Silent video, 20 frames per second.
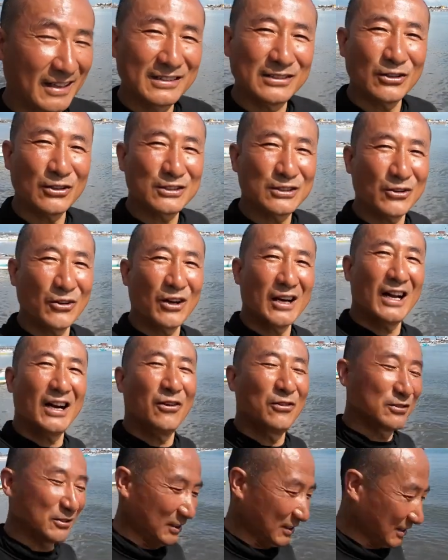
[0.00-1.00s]
ネグロスアか
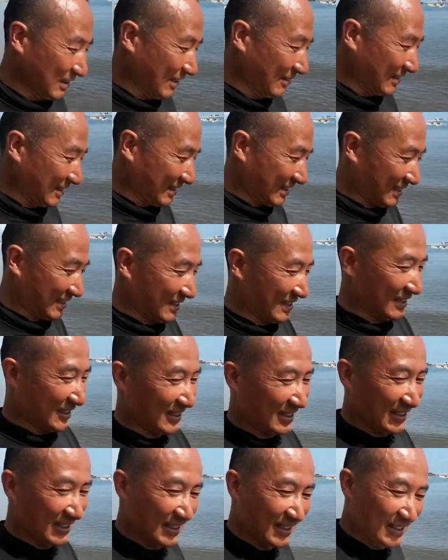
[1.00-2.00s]
らお送りしています
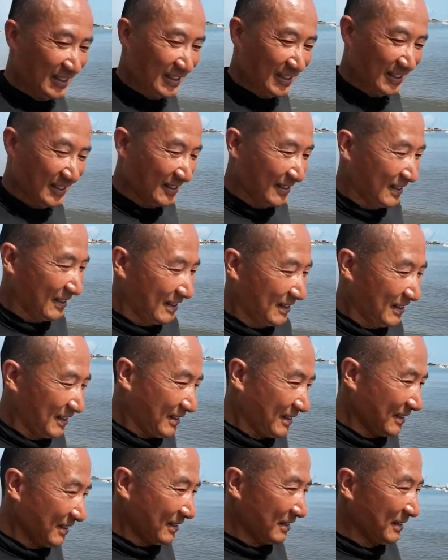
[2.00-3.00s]

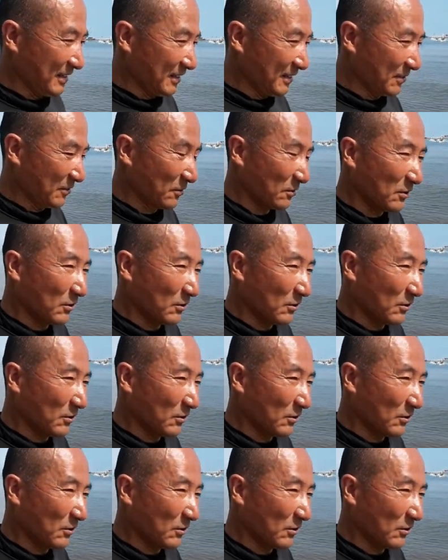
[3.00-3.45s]
えーと、